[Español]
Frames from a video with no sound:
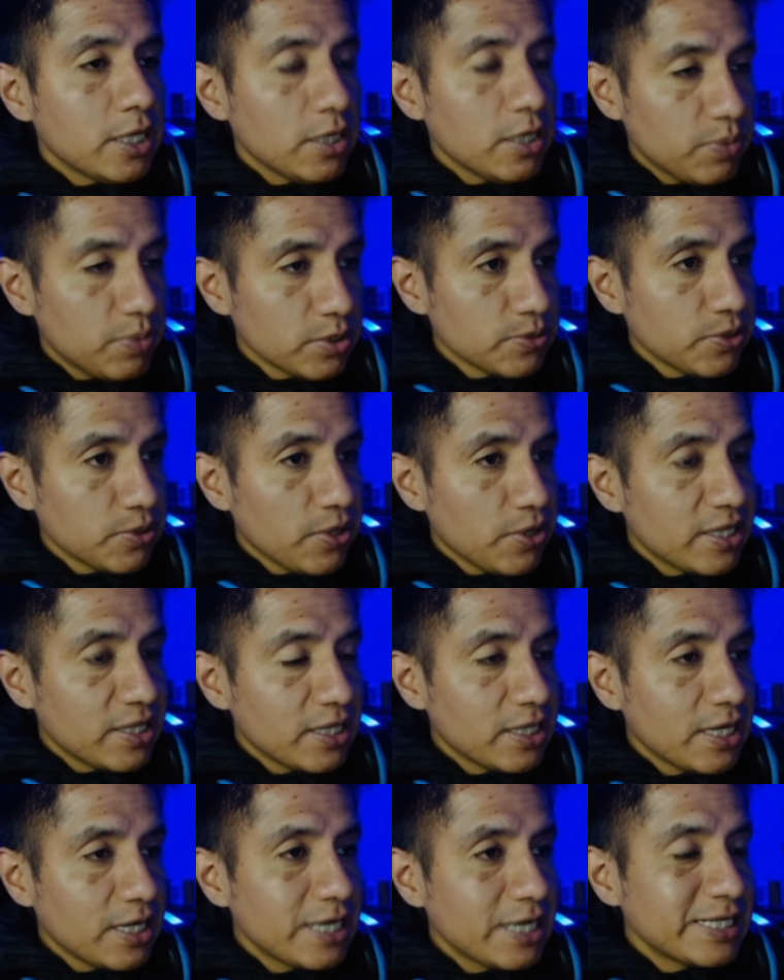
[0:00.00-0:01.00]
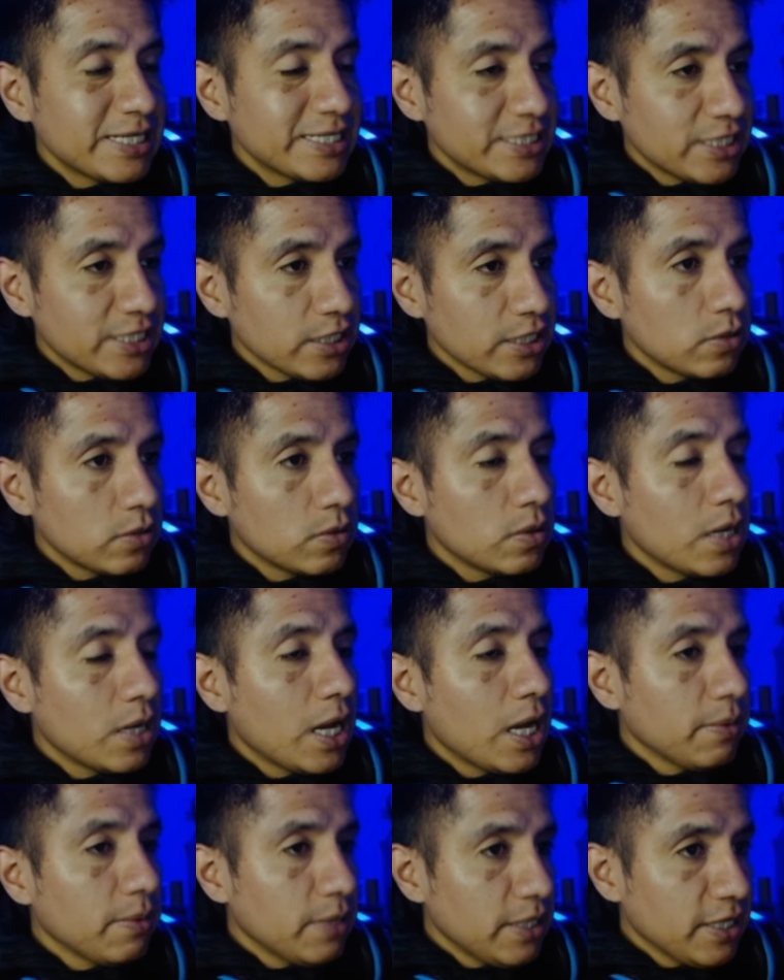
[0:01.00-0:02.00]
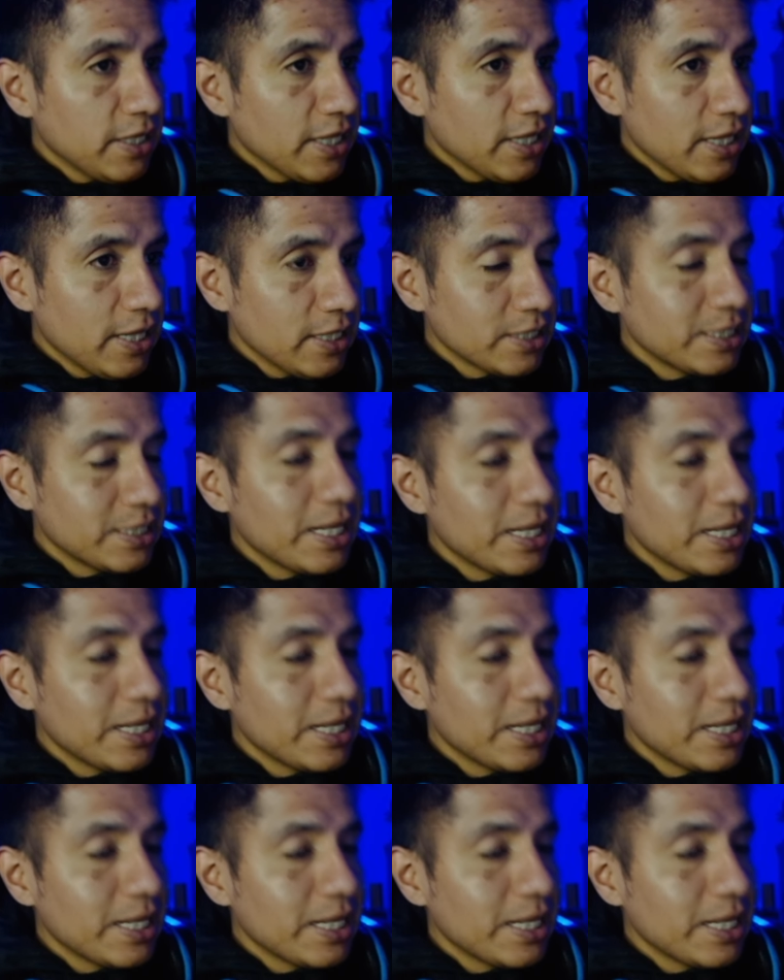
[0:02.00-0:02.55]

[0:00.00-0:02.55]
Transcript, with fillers: pues bueno, ahí tendrías las 5 habilidades.